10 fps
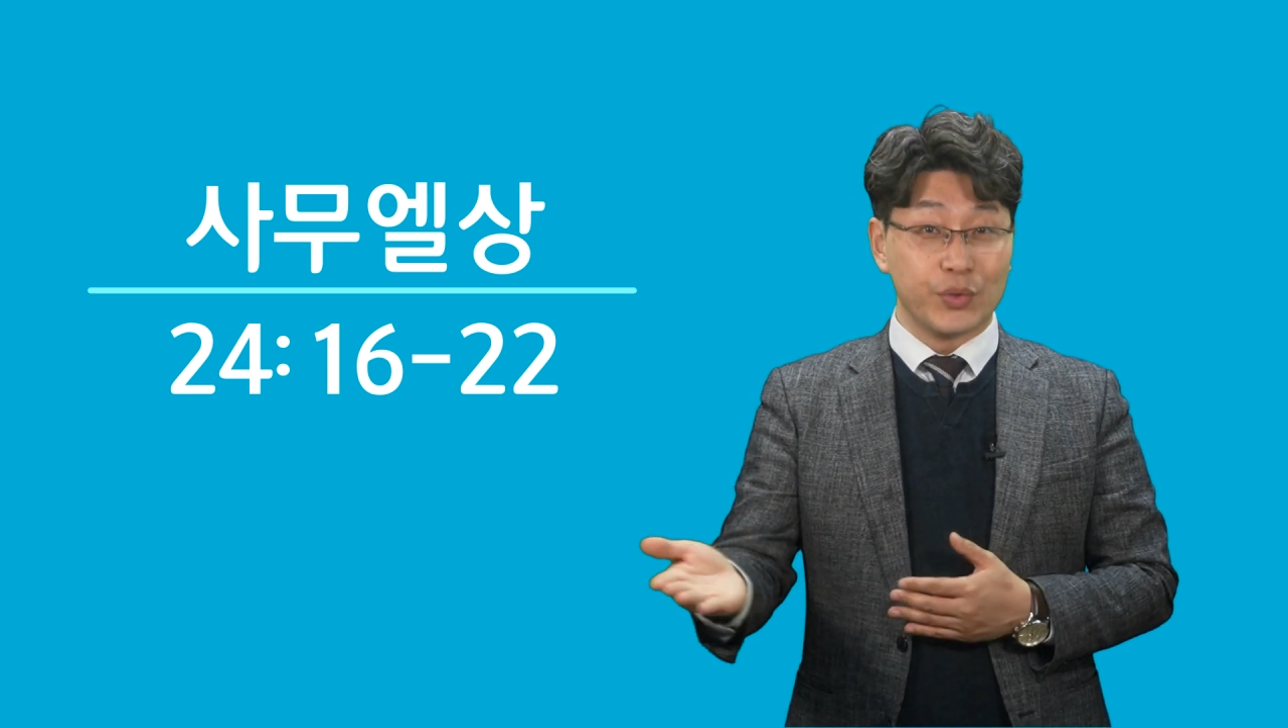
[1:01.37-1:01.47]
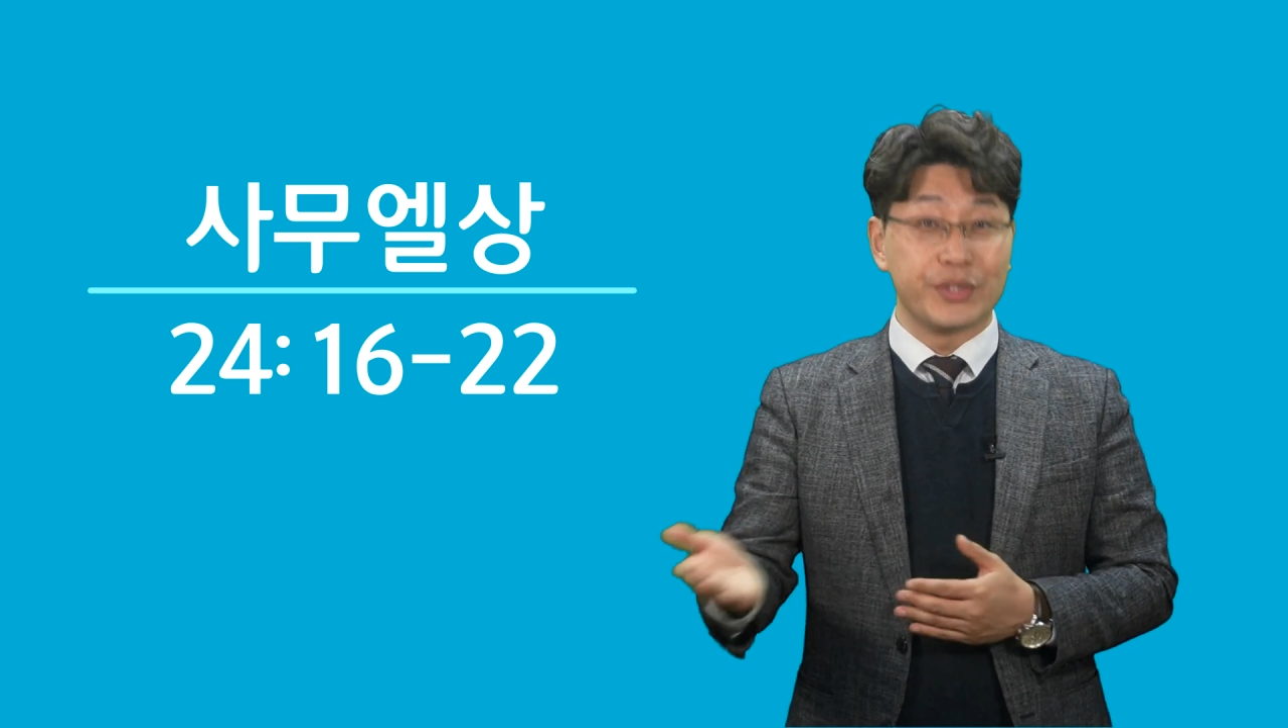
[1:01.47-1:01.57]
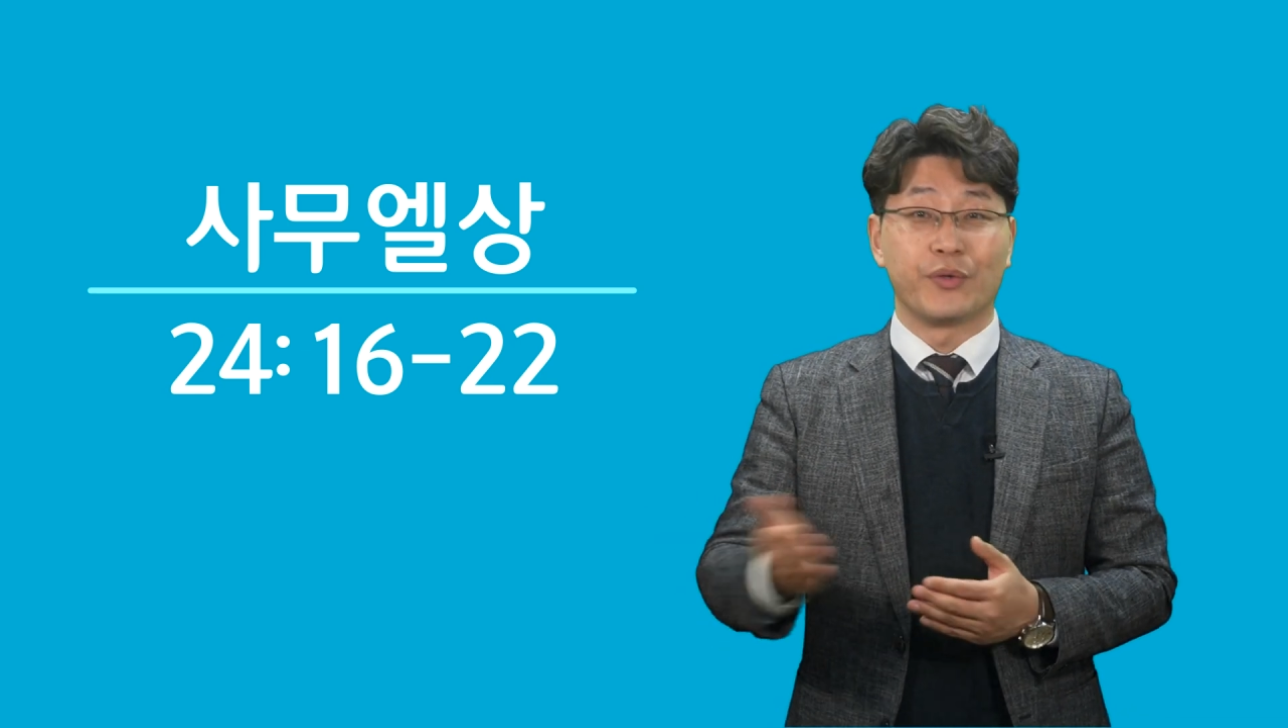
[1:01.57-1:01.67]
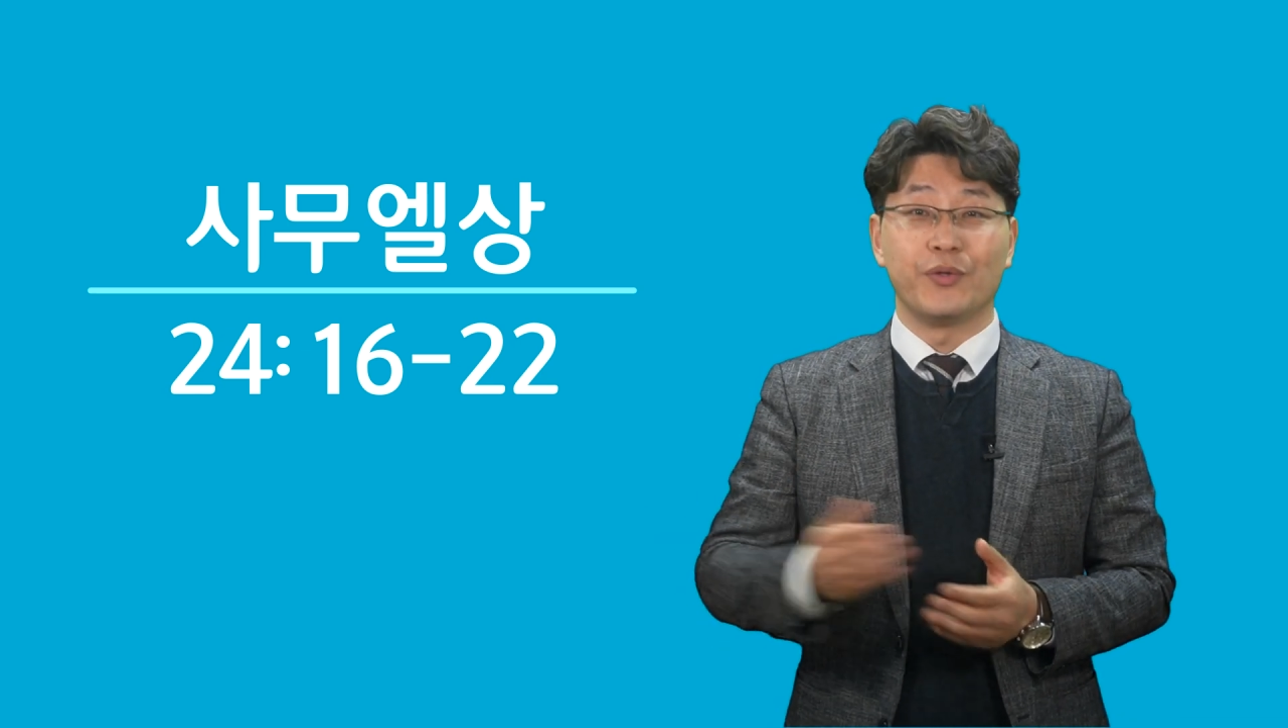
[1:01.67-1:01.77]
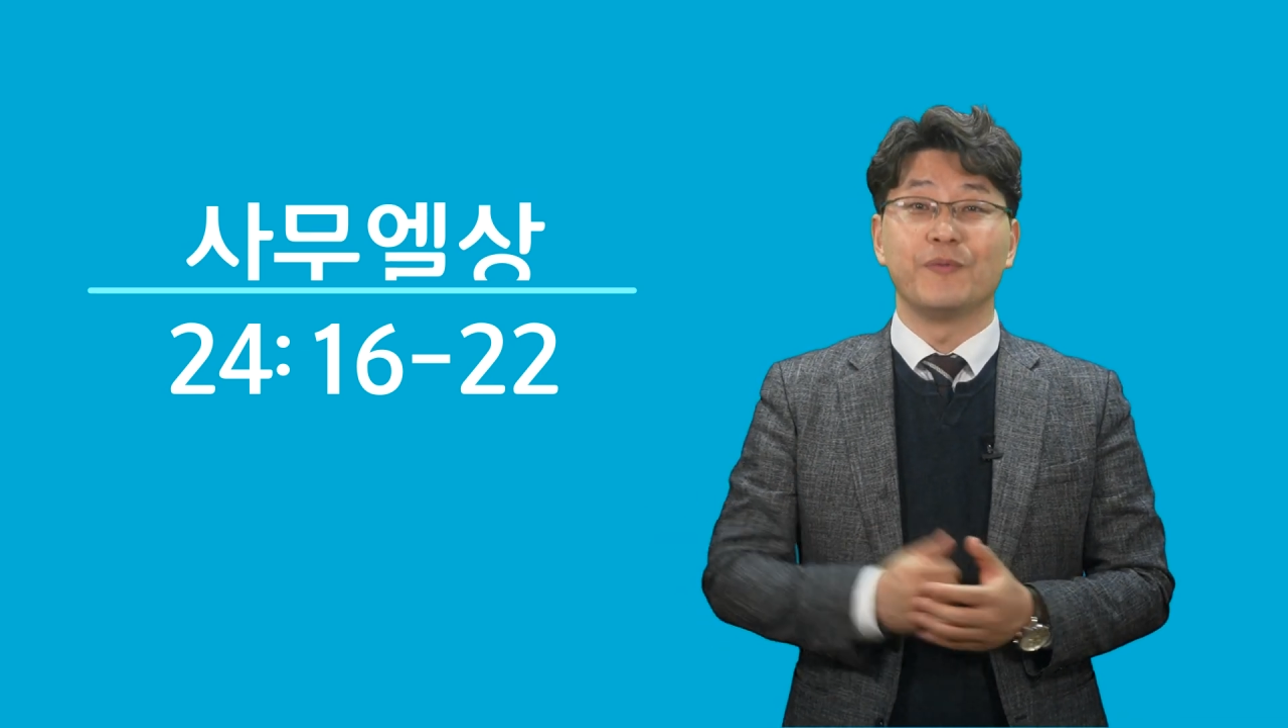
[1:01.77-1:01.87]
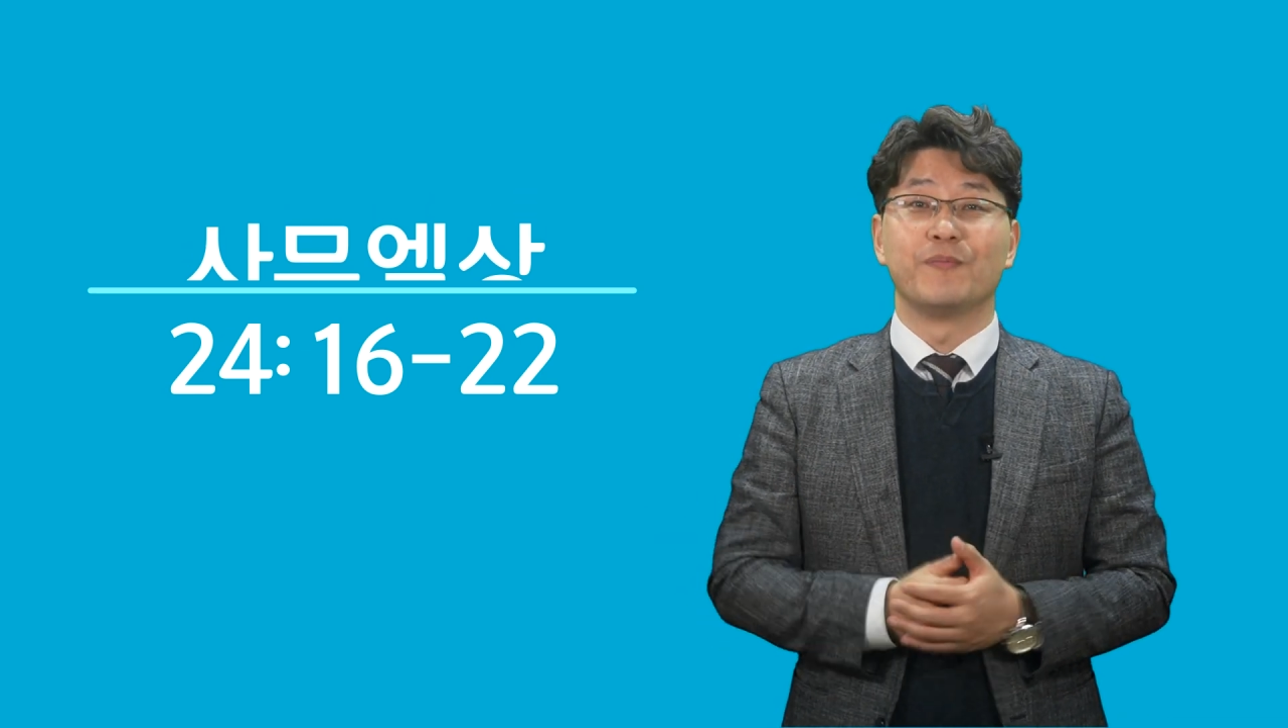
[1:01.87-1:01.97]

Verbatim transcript: 교대로